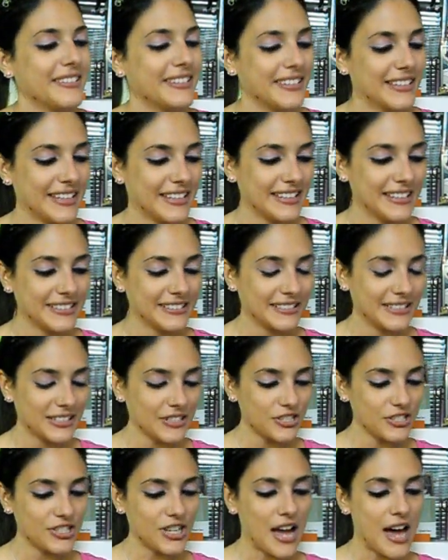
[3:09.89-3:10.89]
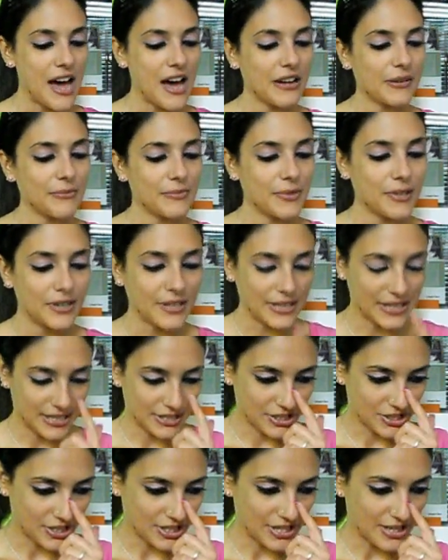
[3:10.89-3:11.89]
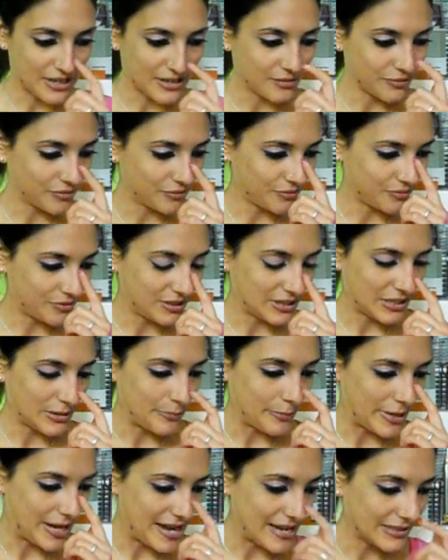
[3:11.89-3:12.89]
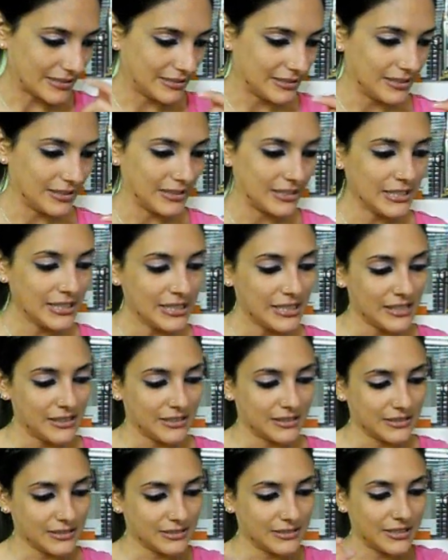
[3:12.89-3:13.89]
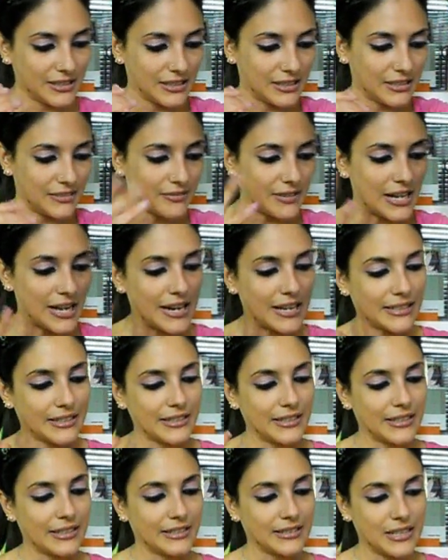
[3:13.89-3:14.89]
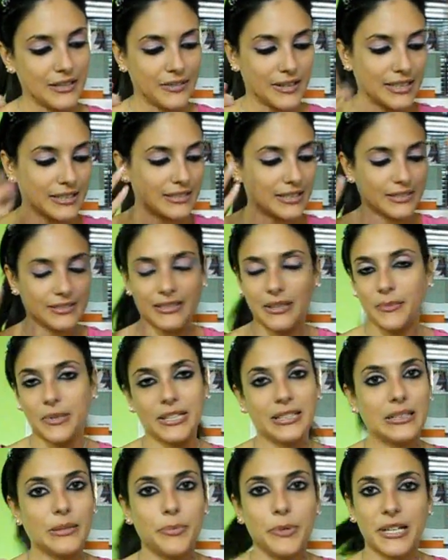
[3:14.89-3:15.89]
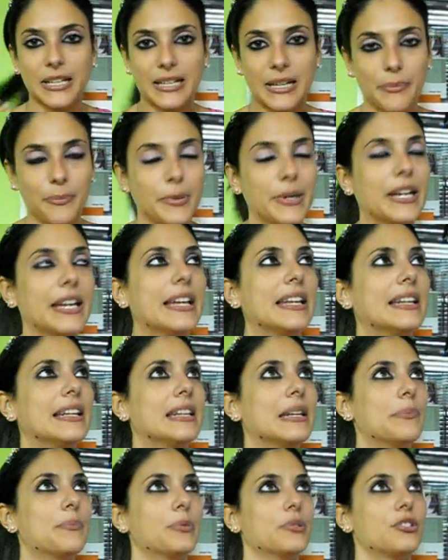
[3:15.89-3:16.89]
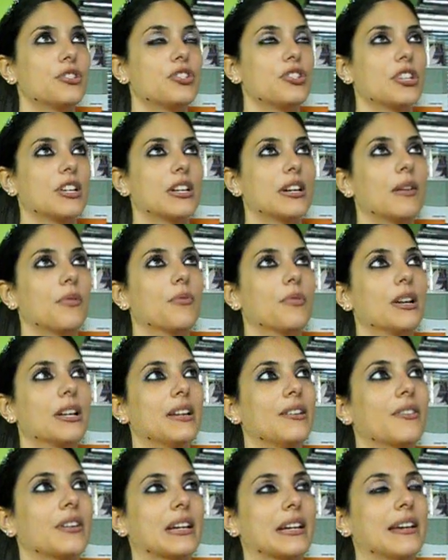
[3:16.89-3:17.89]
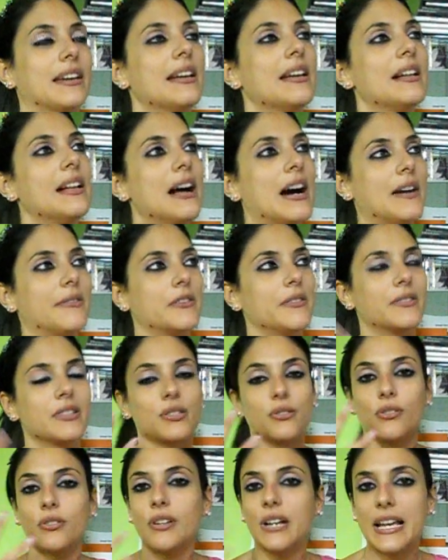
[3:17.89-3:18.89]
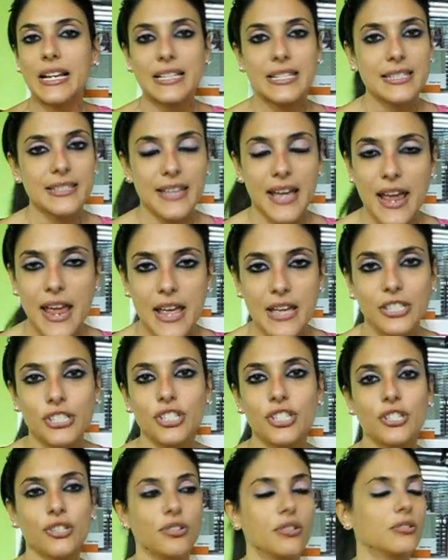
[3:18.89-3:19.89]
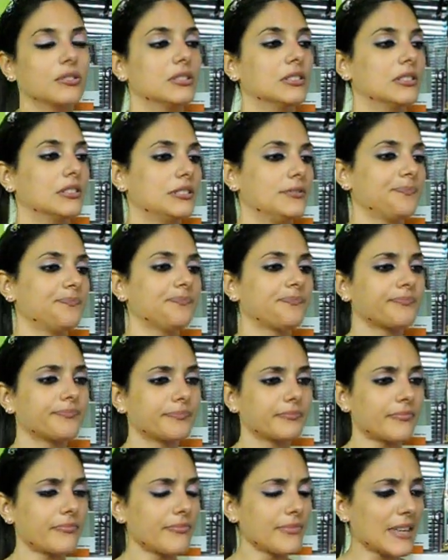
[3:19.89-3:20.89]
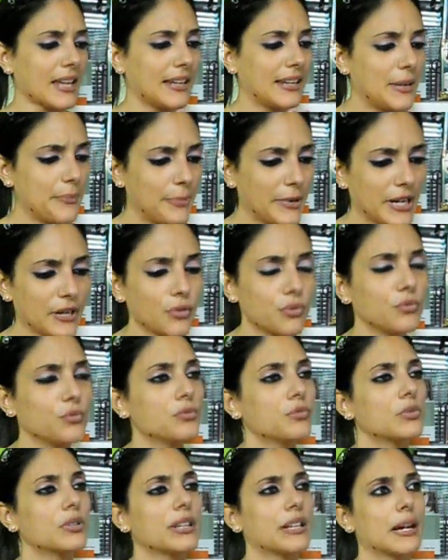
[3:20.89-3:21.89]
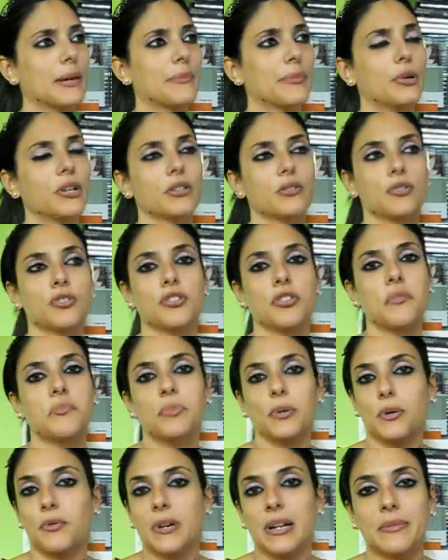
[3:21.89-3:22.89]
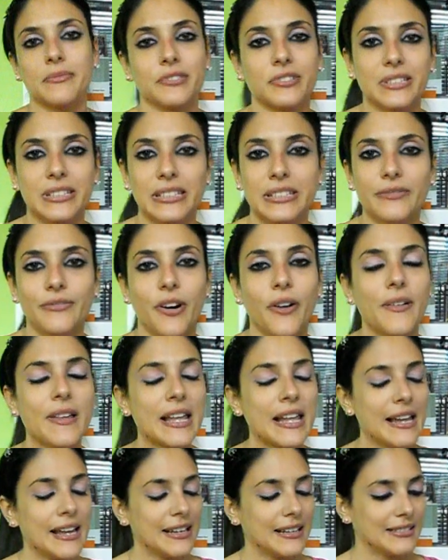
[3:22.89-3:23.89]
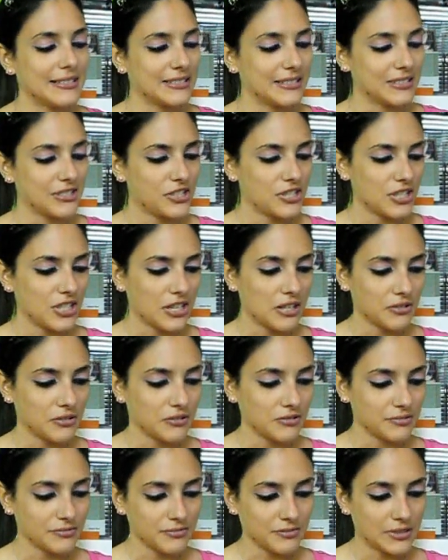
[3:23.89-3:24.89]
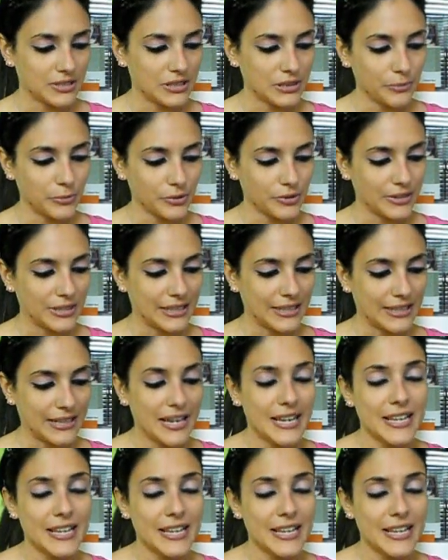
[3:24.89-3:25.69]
nell'Intercharm e c'erano tutti i reparti eh, varie, dei vari trattamenti per i capelli, poi c'era quello che aveva solo l'extension, le parrucche, poi non so per quale motivo eh, c'erano tipo delle